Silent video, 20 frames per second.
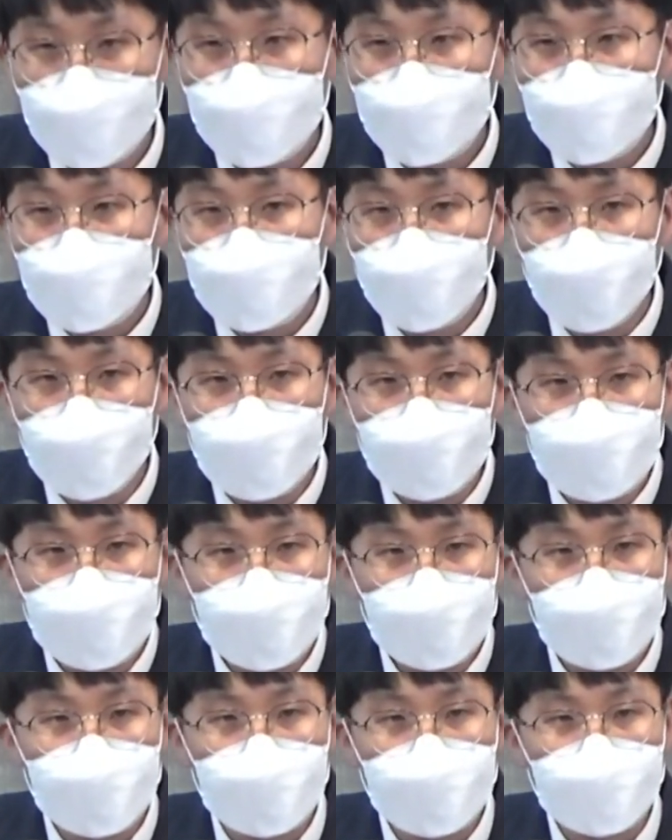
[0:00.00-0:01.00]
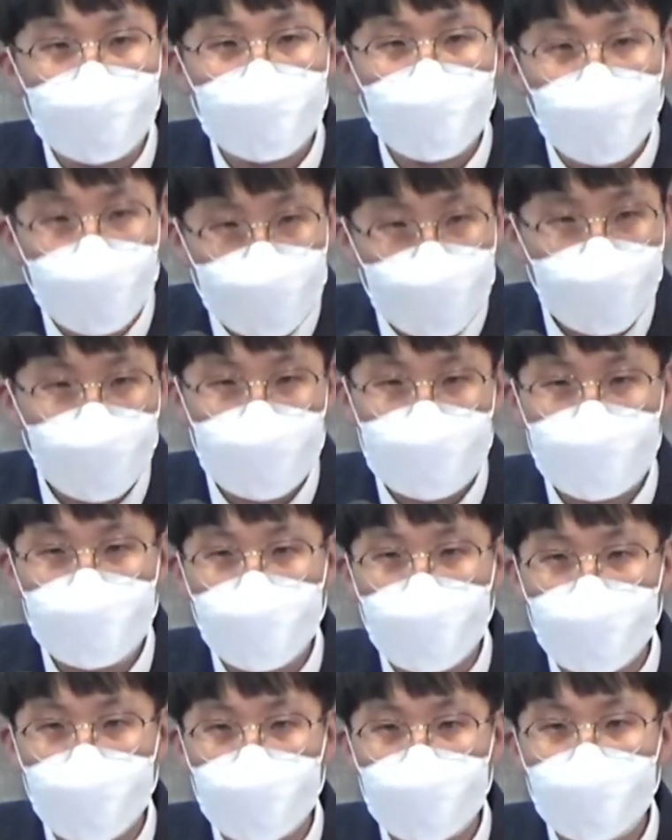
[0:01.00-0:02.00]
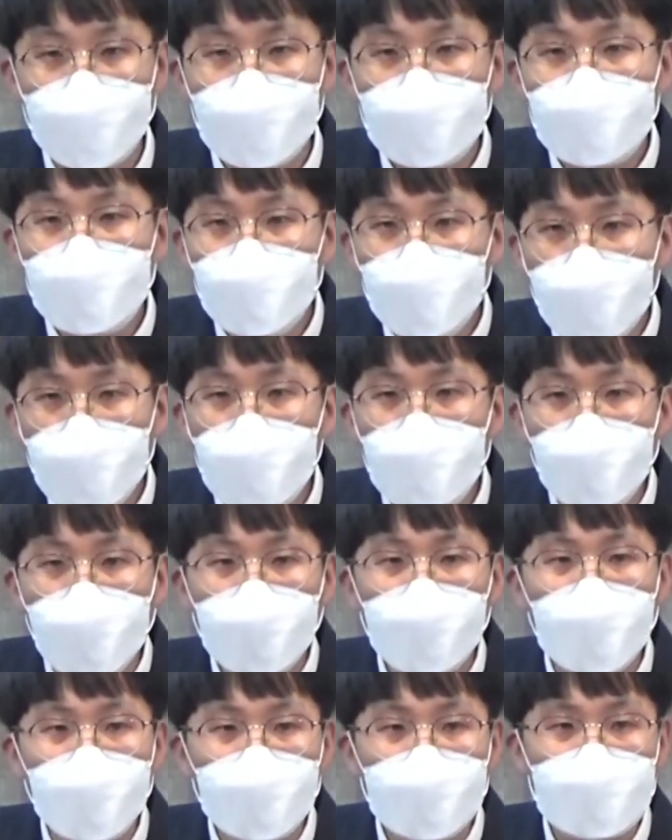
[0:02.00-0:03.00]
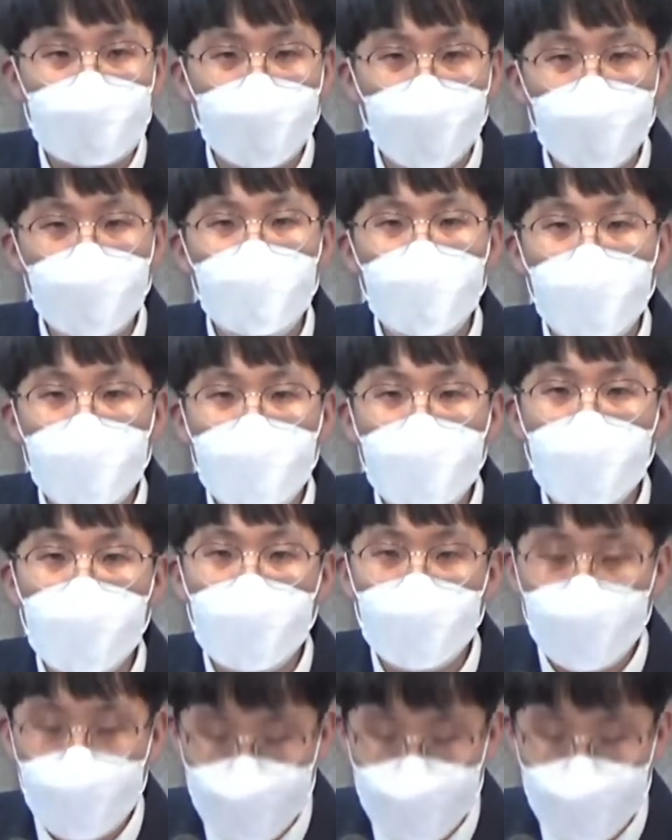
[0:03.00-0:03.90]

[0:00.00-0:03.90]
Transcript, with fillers: 너희는 걱정하지 마라. 너희는 왜 거기서 원망하고